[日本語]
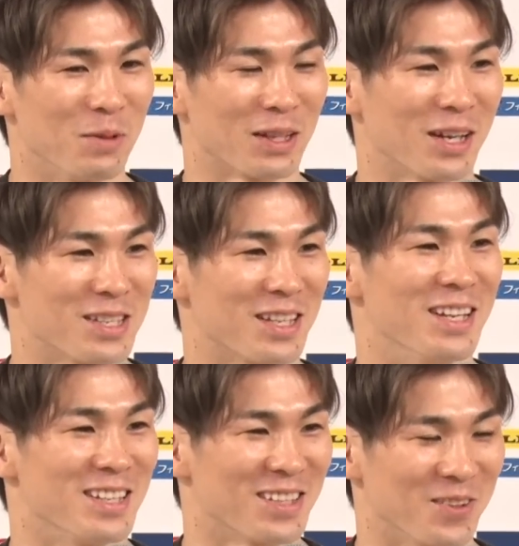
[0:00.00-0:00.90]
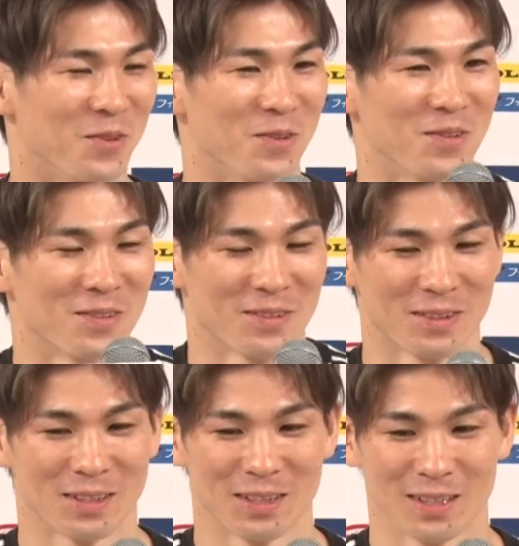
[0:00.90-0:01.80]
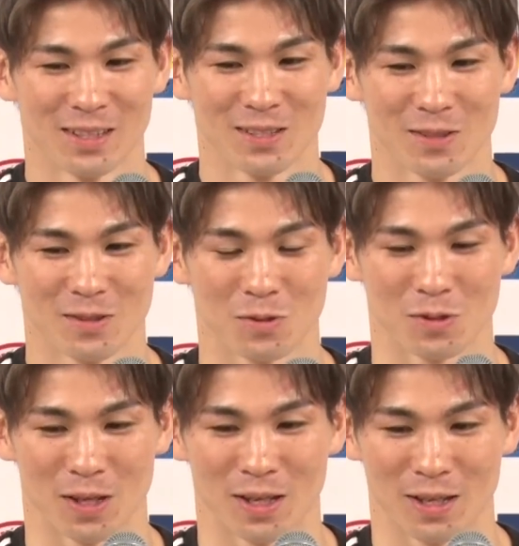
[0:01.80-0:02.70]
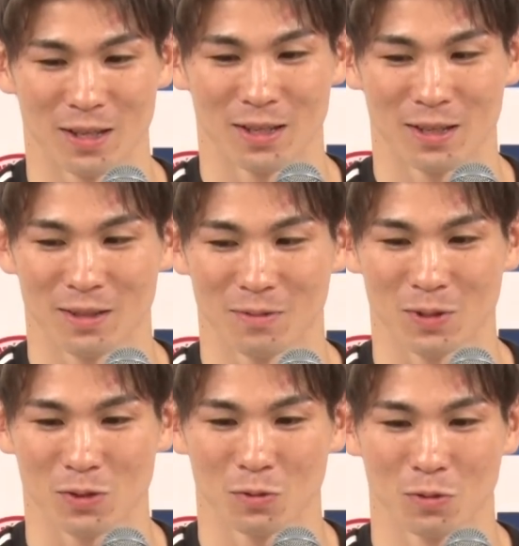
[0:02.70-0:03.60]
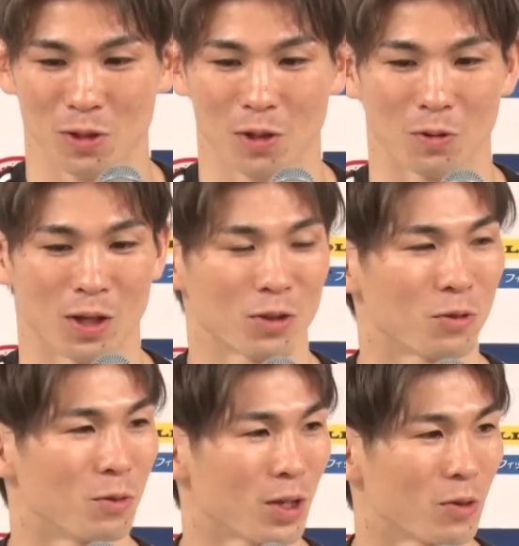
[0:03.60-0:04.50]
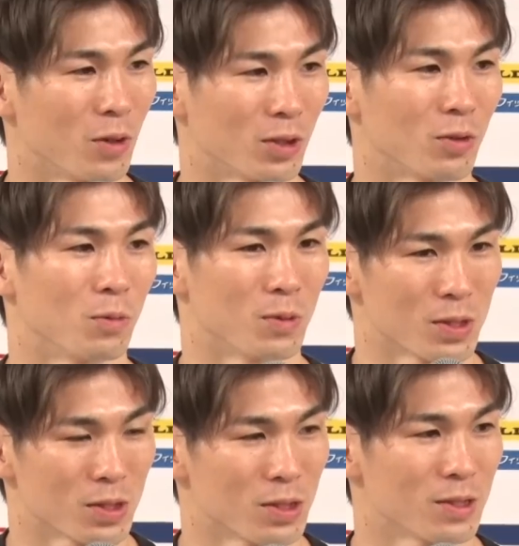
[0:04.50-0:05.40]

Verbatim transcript: まだ返してないですけどそうですね、まあ、そういう結構反響は結構あったと思います